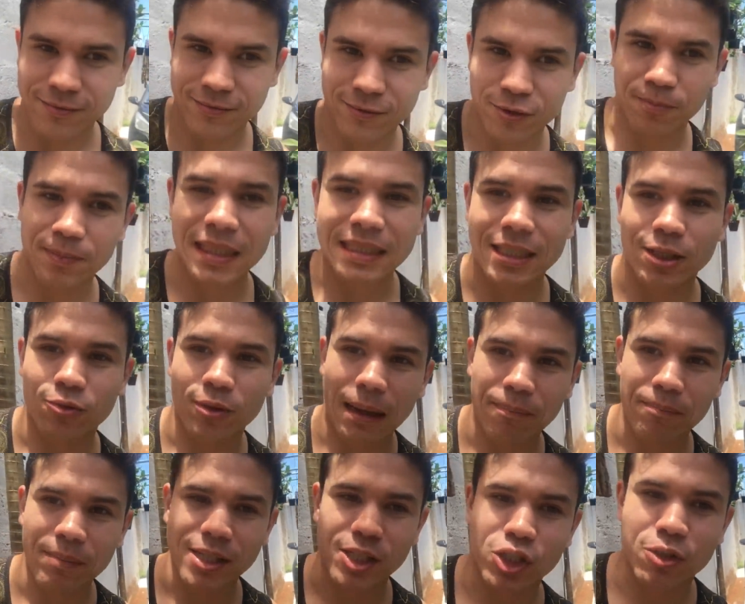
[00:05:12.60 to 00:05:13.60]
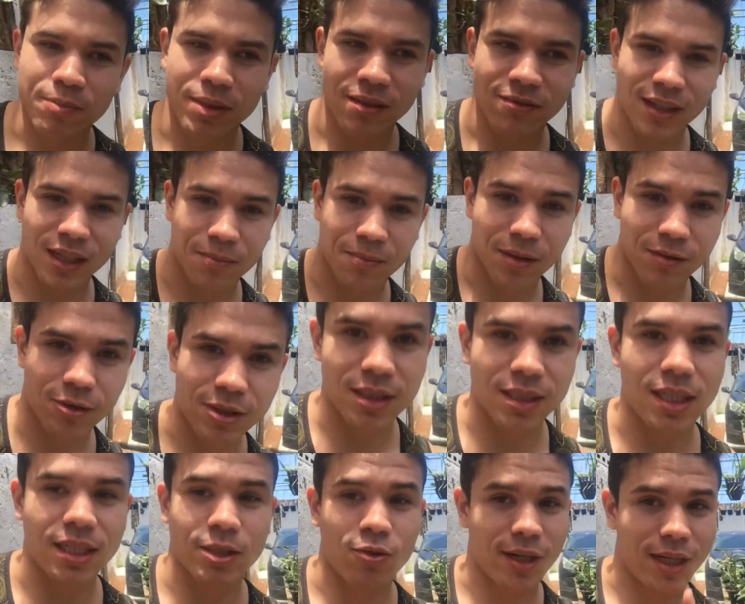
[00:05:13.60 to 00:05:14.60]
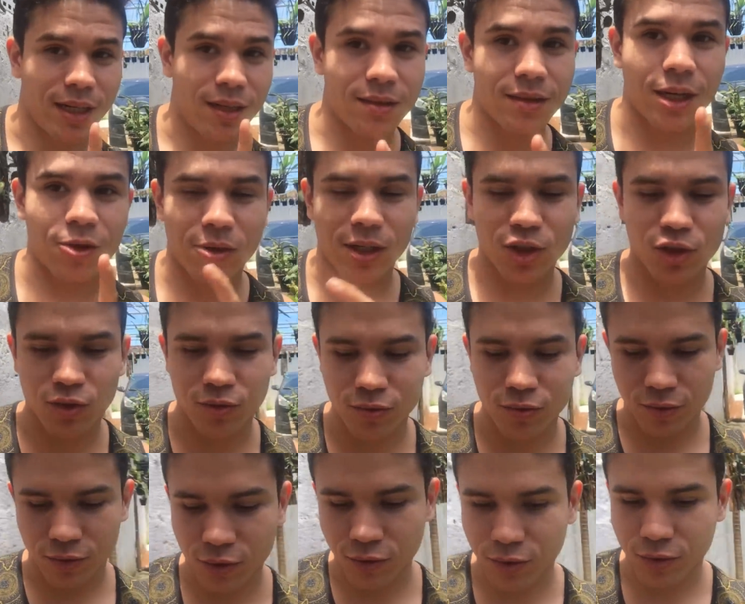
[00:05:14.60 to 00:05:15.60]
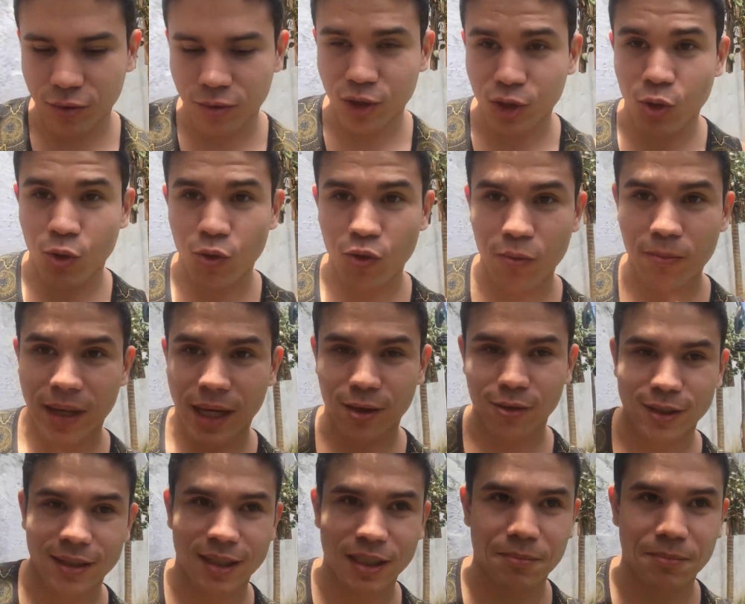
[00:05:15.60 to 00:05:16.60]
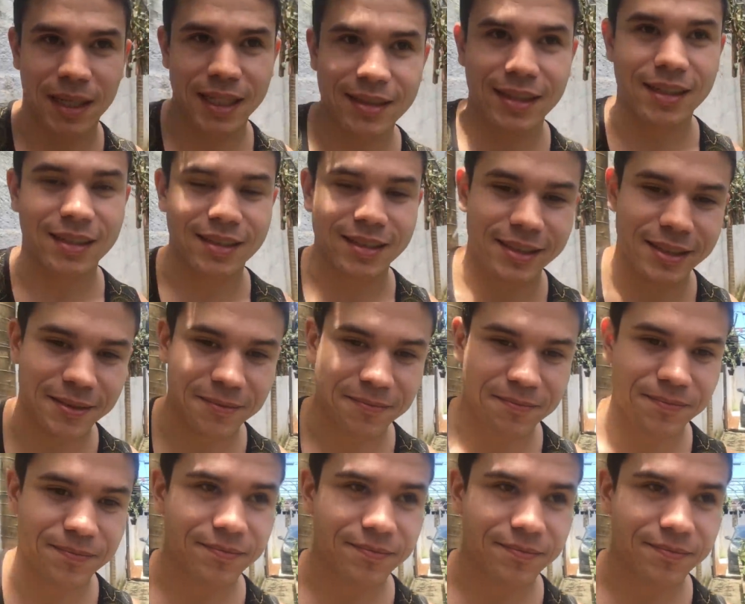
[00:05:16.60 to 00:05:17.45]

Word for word: Vou passando rapidinho para falar para vocês que eu quero entrar no assunto dos cogumelos nas madeiras.